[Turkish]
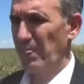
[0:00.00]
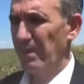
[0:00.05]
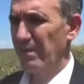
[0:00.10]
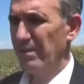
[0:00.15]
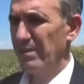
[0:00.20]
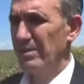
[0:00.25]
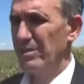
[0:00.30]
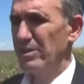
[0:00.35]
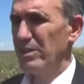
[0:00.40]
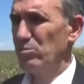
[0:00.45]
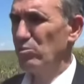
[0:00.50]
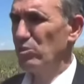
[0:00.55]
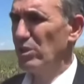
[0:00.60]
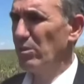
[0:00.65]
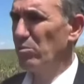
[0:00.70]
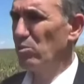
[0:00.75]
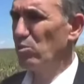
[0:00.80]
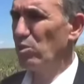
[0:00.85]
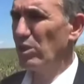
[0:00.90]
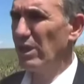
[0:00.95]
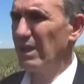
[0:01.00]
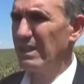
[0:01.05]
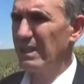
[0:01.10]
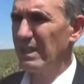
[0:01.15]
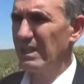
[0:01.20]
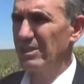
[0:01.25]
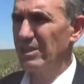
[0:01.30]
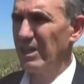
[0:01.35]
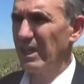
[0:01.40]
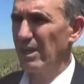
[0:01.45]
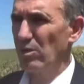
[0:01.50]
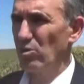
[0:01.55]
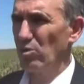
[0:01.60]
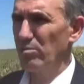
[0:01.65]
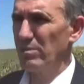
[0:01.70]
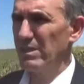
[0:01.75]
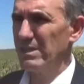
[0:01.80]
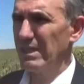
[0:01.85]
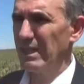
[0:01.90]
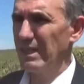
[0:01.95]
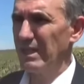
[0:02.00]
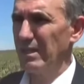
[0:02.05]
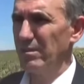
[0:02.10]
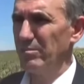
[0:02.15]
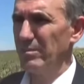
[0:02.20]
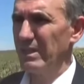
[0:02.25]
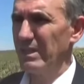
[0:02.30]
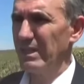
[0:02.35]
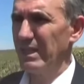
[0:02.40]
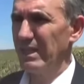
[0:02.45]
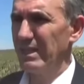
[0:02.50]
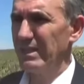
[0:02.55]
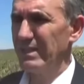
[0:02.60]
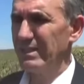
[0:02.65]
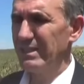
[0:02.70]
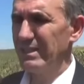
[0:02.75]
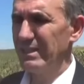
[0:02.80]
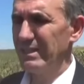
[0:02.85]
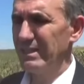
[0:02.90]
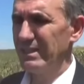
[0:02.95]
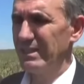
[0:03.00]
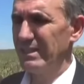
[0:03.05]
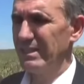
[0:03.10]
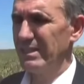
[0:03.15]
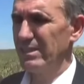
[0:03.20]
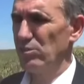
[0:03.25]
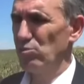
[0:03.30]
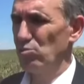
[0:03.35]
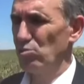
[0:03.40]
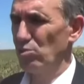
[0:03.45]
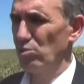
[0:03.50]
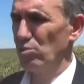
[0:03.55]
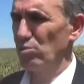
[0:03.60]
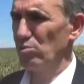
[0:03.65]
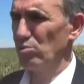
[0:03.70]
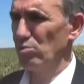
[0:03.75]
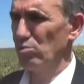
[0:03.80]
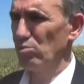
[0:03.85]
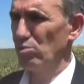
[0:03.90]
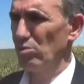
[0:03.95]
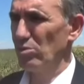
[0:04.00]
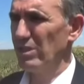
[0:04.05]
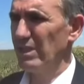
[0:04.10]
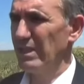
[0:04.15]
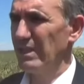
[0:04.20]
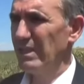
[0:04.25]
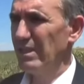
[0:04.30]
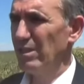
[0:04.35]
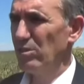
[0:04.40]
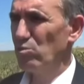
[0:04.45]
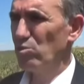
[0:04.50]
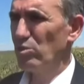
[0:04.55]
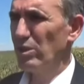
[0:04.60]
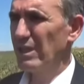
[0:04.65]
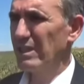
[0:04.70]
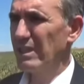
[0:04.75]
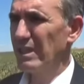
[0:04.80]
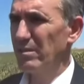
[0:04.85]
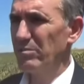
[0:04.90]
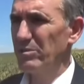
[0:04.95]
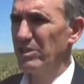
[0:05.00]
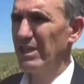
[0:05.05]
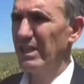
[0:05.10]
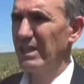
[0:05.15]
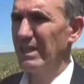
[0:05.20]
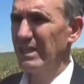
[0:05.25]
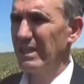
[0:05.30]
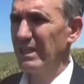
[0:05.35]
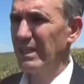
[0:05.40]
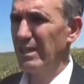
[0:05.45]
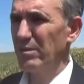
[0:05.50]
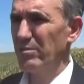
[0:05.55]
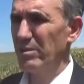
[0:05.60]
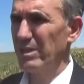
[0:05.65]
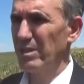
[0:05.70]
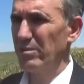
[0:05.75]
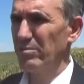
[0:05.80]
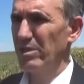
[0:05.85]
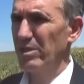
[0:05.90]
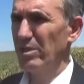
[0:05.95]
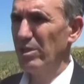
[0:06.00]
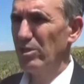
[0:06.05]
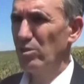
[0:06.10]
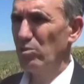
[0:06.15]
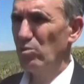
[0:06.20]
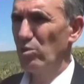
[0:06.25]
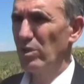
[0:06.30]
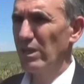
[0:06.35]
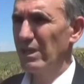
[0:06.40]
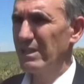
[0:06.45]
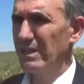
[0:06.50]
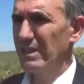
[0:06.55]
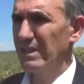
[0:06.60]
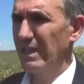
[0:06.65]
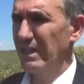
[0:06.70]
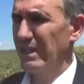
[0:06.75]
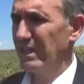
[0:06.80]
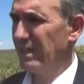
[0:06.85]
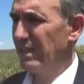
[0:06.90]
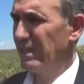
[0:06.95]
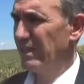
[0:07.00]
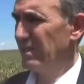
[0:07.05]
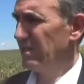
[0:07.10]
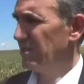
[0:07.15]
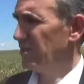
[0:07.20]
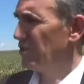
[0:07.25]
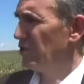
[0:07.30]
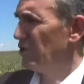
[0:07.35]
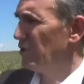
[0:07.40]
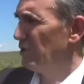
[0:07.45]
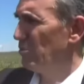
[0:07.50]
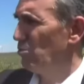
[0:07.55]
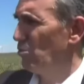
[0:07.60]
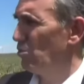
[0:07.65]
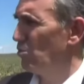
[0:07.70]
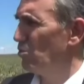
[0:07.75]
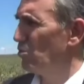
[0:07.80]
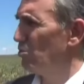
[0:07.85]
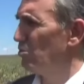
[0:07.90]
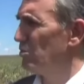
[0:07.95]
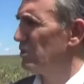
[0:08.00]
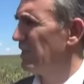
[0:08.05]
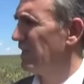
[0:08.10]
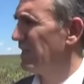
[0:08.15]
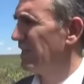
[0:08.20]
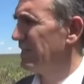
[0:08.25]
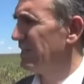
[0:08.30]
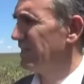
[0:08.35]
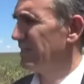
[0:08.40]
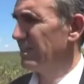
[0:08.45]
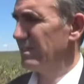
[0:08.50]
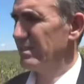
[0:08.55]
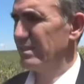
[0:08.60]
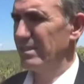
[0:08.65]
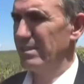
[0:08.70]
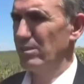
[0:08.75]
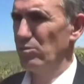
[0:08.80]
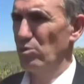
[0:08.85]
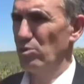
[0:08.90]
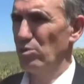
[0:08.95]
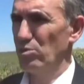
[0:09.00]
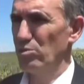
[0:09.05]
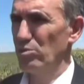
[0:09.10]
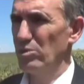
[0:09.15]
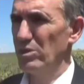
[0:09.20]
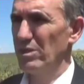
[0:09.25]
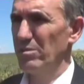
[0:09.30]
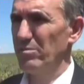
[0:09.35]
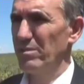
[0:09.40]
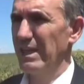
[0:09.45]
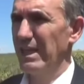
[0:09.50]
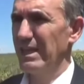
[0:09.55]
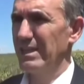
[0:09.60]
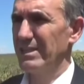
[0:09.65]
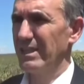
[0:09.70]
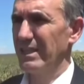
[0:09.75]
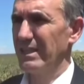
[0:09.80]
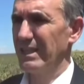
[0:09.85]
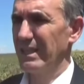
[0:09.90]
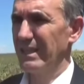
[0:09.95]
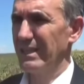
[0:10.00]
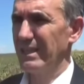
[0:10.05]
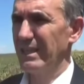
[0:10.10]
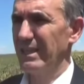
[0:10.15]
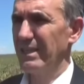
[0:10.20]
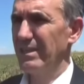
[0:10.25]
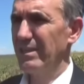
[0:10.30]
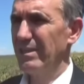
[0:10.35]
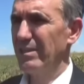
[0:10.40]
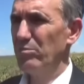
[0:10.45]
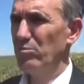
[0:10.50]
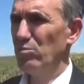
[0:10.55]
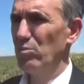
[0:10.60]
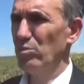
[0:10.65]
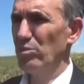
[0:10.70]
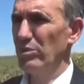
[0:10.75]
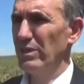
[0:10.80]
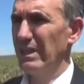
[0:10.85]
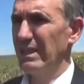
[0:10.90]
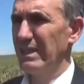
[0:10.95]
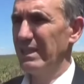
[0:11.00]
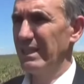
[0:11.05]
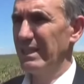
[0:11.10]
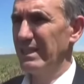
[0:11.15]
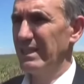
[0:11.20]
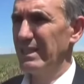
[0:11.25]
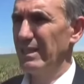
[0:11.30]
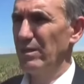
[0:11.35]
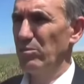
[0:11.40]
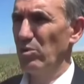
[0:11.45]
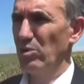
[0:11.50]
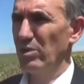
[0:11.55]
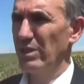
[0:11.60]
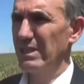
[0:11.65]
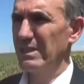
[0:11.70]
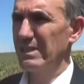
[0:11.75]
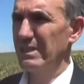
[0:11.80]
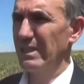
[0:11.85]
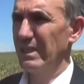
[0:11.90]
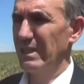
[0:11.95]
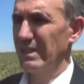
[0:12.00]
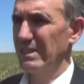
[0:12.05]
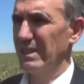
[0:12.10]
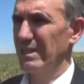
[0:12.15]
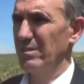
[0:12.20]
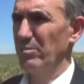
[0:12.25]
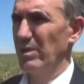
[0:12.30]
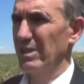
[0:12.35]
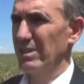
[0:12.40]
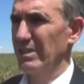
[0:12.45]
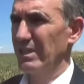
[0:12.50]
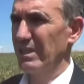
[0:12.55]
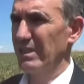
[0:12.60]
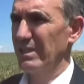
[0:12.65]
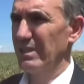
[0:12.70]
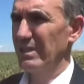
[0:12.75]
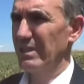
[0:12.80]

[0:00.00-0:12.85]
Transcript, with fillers: Şimdi bu tabii kuraklığa çare olması anlamında e, ikinci sorduğunuz soruda kuraklığa bir çare değil ama tabii kuraklıkla ilgili şimdi bulunduğumuz arada de sizin gördüğünüz gibi gerçekten de bugünlerde Edirne bölgesinde hasat başladı.